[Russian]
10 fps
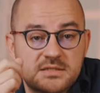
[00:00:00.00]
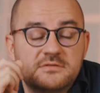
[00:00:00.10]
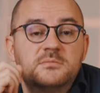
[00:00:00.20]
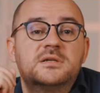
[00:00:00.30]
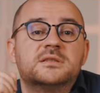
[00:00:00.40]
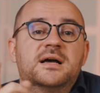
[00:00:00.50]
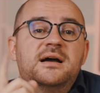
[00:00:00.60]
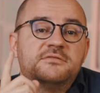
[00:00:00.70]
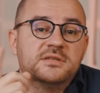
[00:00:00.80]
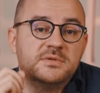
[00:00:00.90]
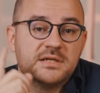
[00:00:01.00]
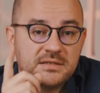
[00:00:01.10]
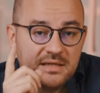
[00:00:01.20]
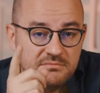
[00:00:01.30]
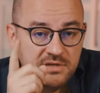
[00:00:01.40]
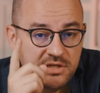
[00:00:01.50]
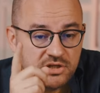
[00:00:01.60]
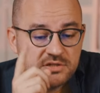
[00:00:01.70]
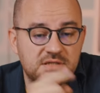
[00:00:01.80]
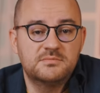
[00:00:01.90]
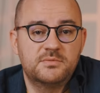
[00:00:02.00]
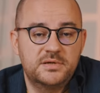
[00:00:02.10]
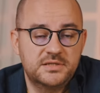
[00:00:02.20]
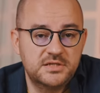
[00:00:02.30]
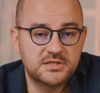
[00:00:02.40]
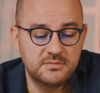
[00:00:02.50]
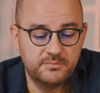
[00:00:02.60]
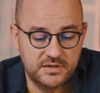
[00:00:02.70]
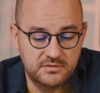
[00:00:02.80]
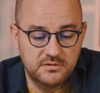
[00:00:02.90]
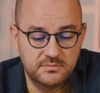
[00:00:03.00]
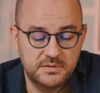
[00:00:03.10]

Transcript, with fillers: со своим главным экономическим и политическим партнером,